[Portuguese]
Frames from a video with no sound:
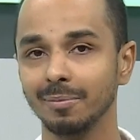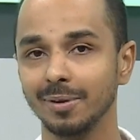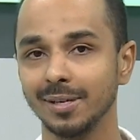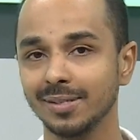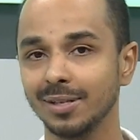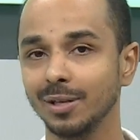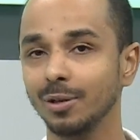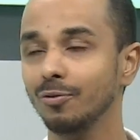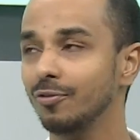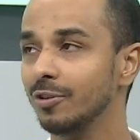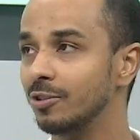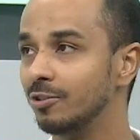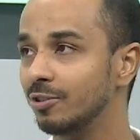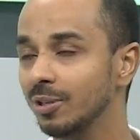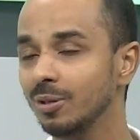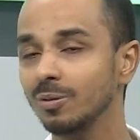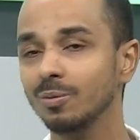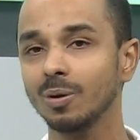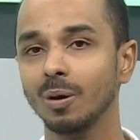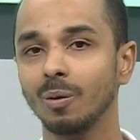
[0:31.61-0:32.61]
Mas tem o
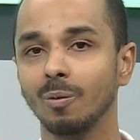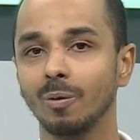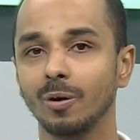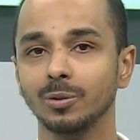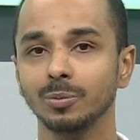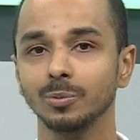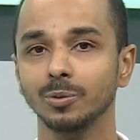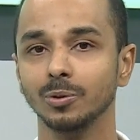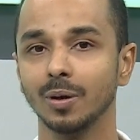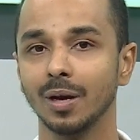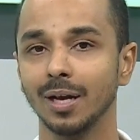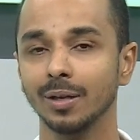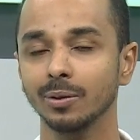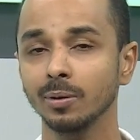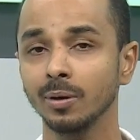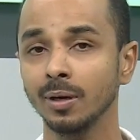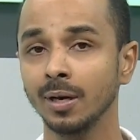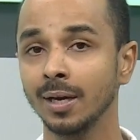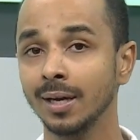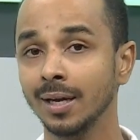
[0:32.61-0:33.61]
Vitinho, que é um ótimo
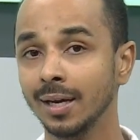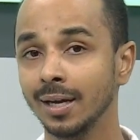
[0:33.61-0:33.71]
jogador.